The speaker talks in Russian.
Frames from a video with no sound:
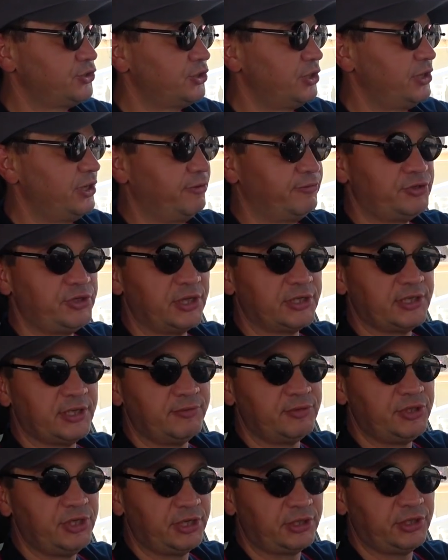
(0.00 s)
жилья в
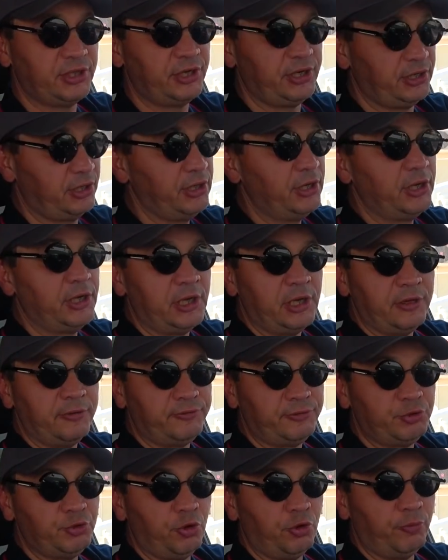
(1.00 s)
частном секторе,
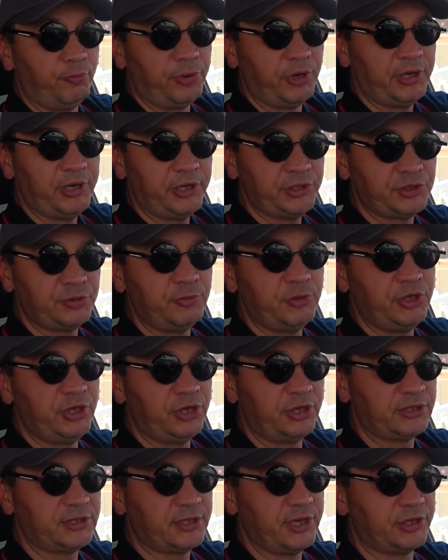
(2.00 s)
все вам покажем и
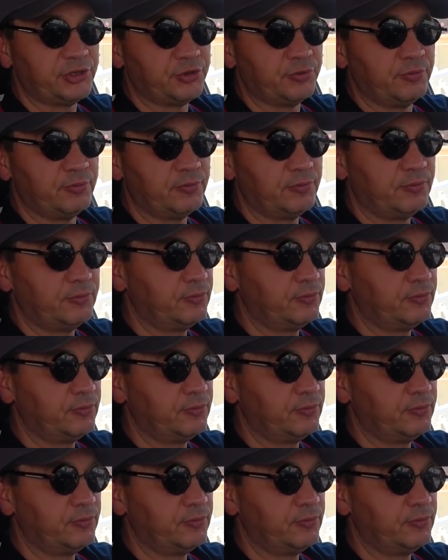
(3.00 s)
расскажем.